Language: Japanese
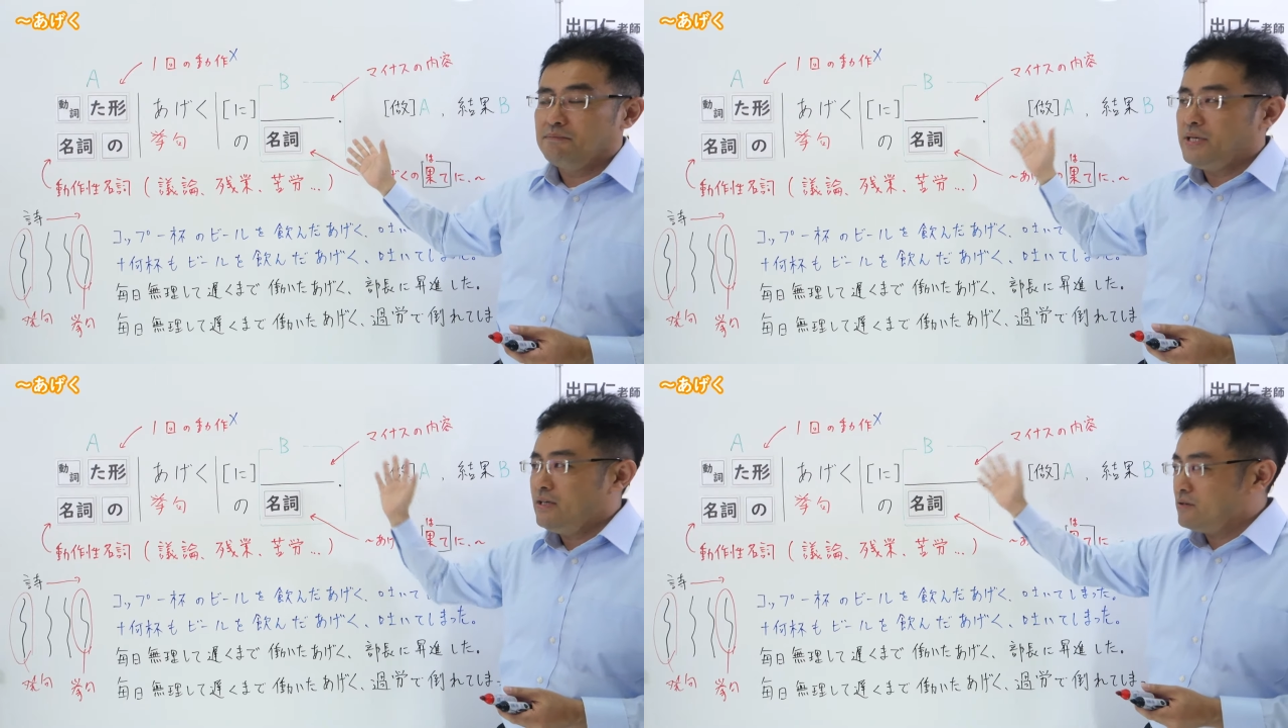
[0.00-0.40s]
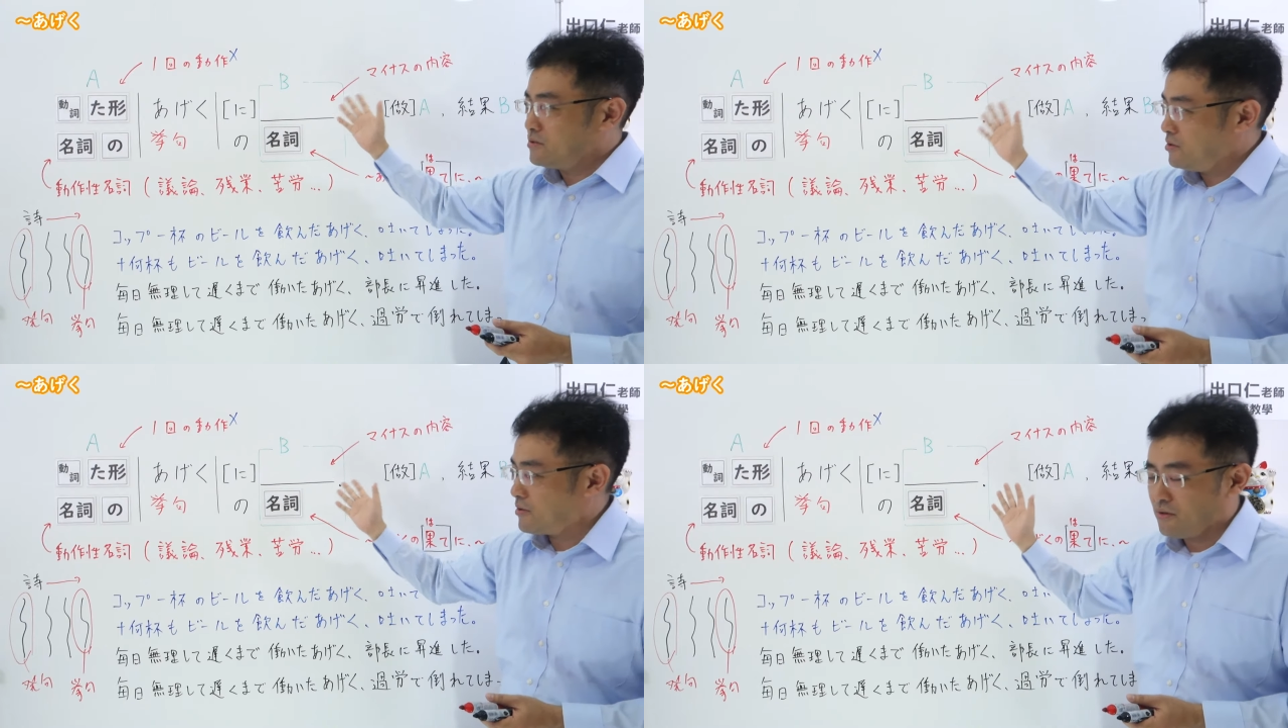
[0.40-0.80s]
B
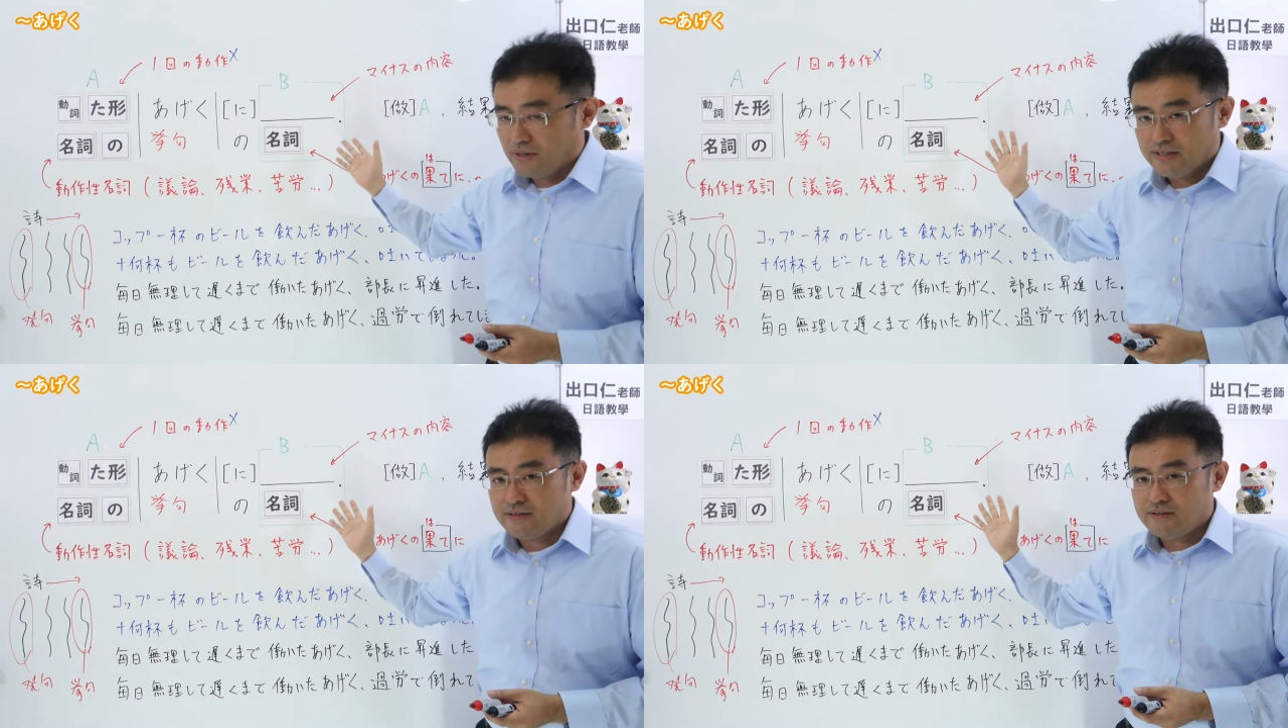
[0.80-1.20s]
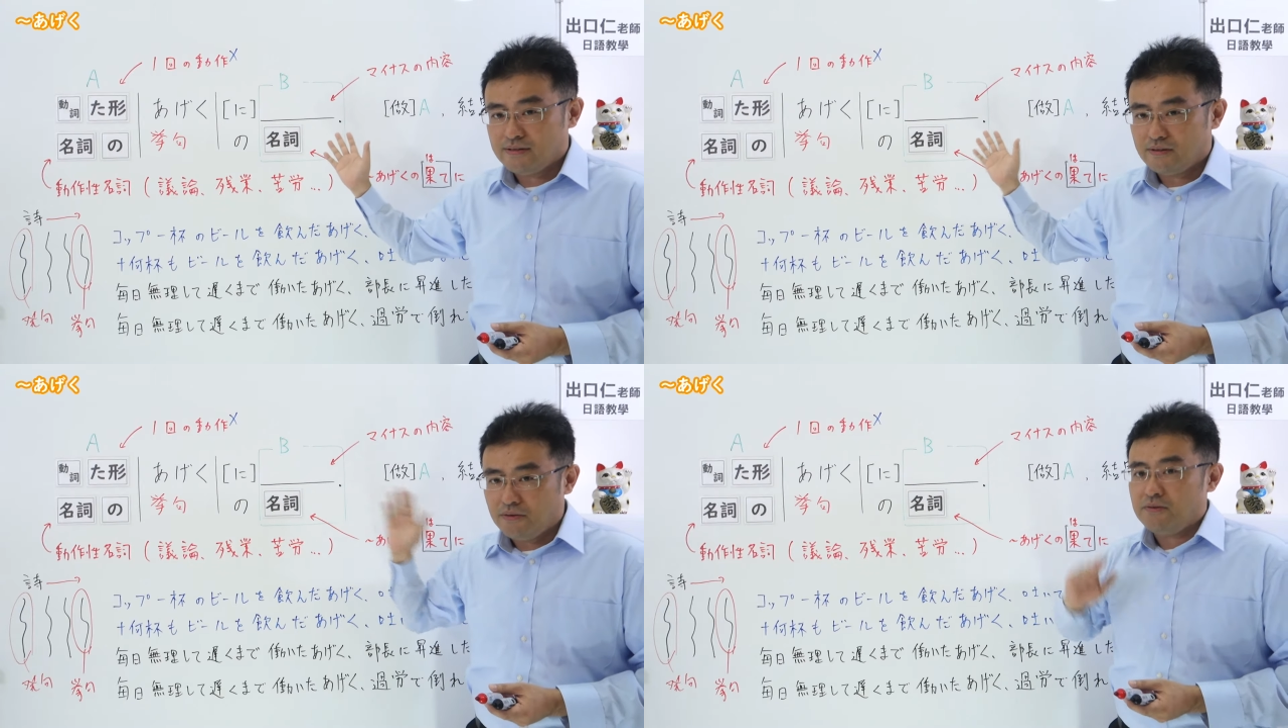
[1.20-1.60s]
の状況です。
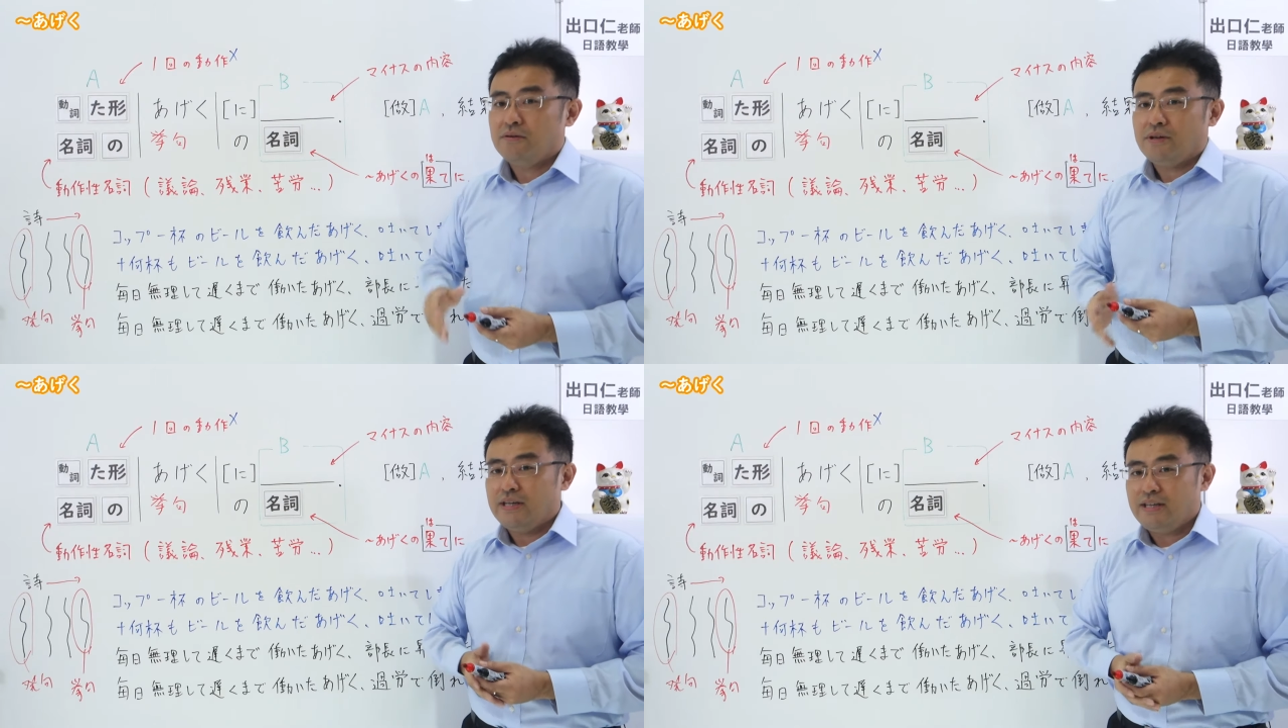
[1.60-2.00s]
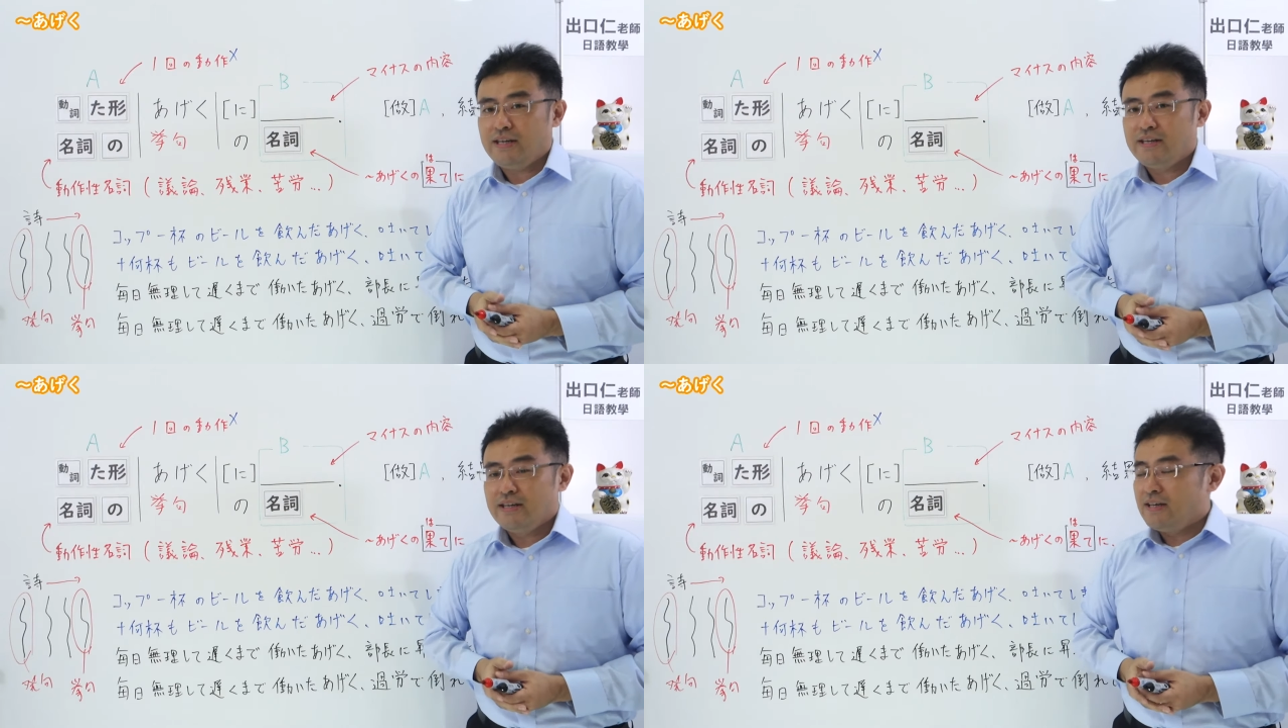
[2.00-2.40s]
という時
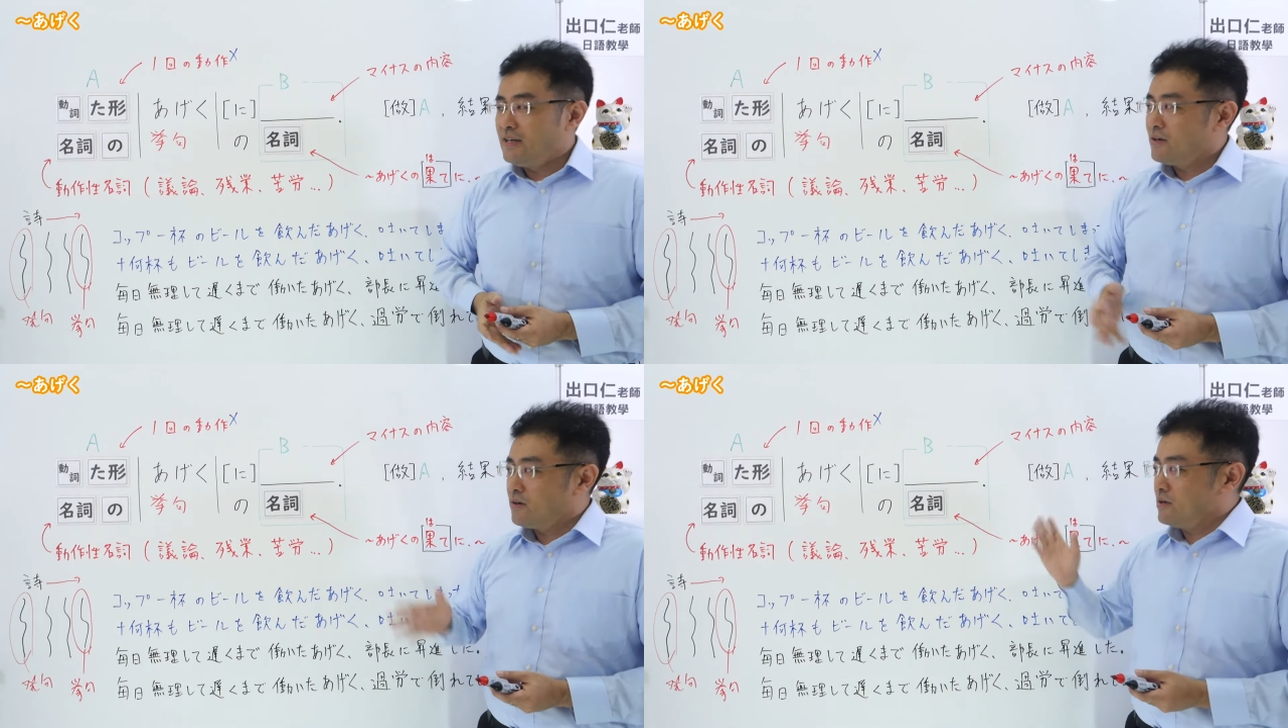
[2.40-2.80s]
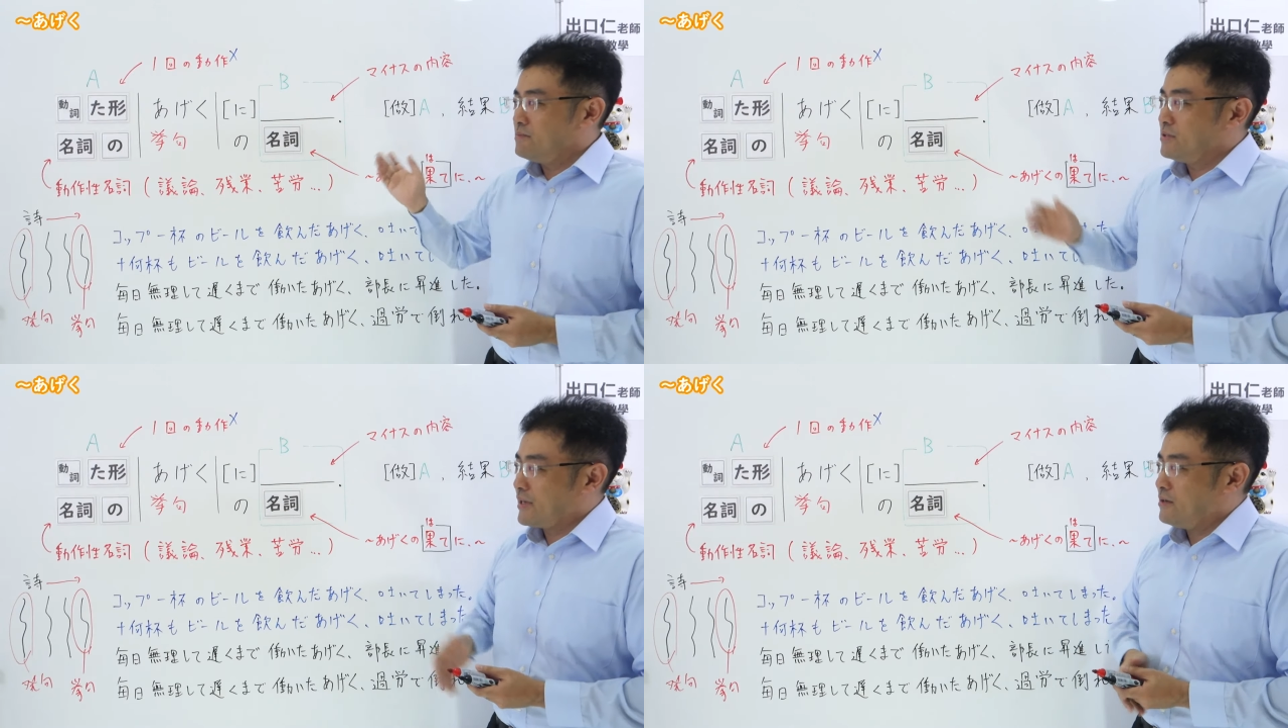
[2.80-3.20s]
にこ
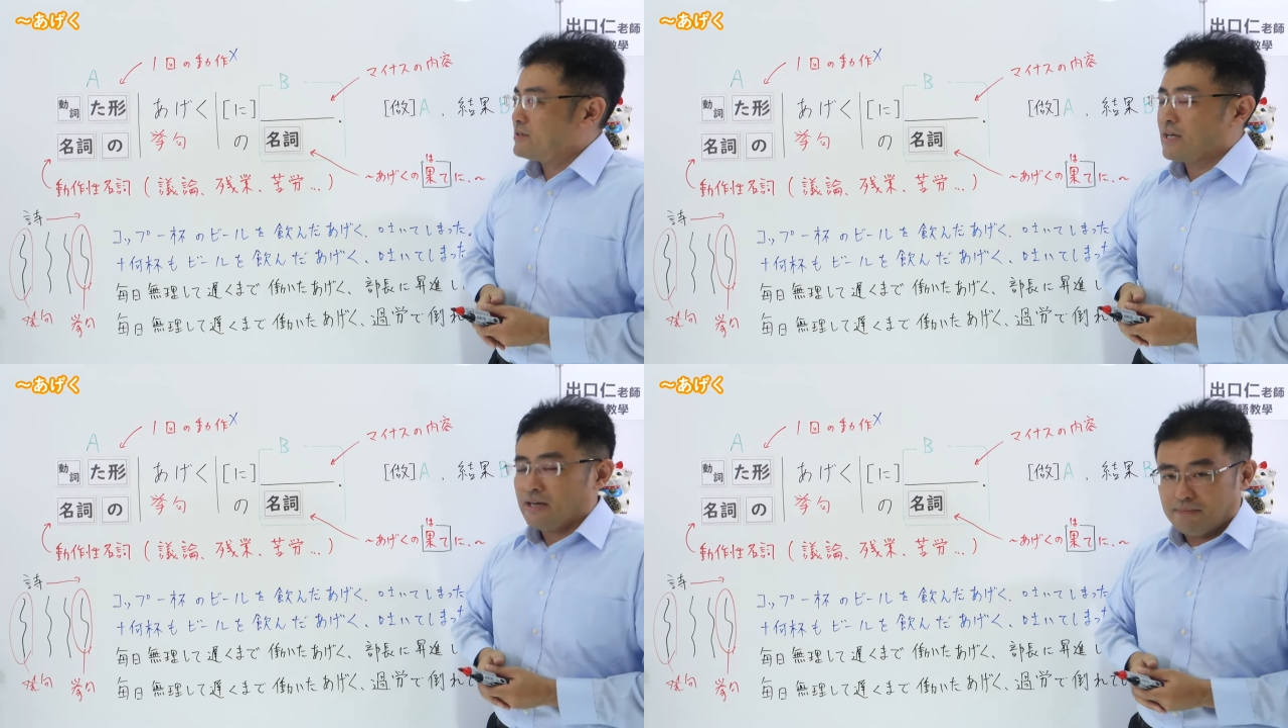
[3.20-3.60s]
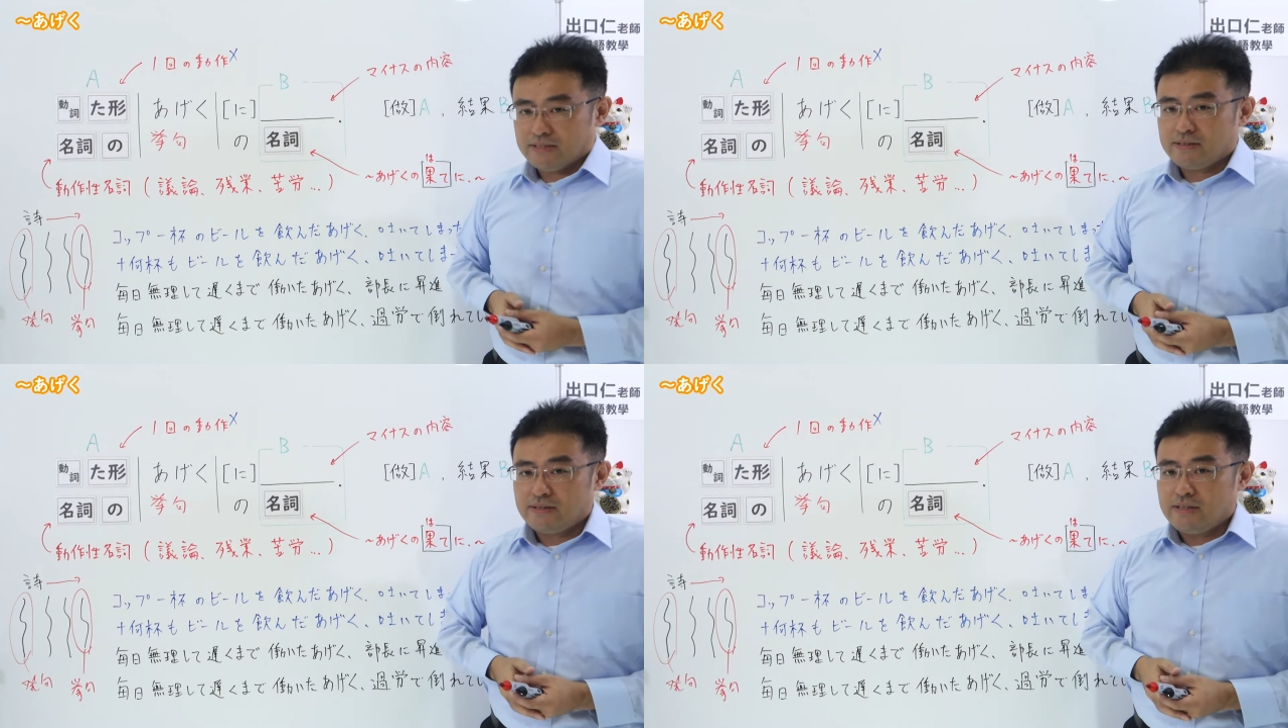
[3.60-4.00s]
の文型を使いま
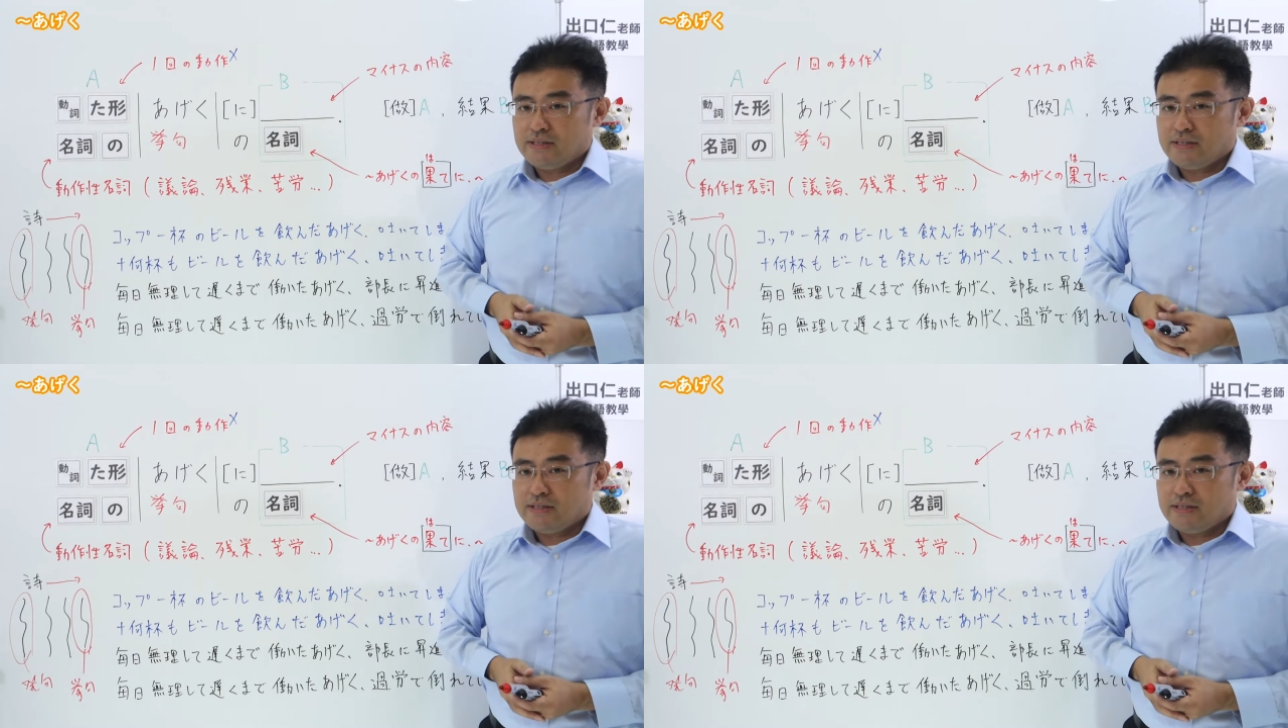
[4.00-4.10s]
す。